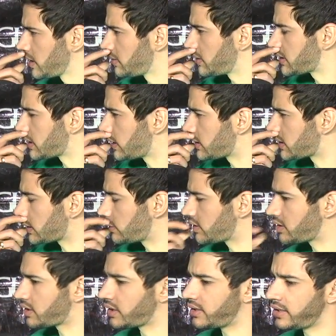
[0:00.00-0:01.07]
Vai ser lançado
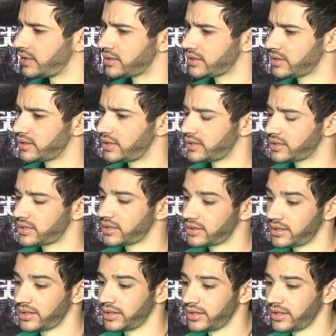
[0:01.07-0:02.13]
esse CD. Esse
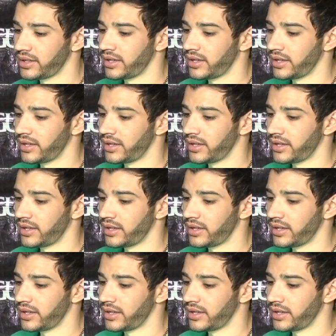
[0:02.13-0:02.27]
CD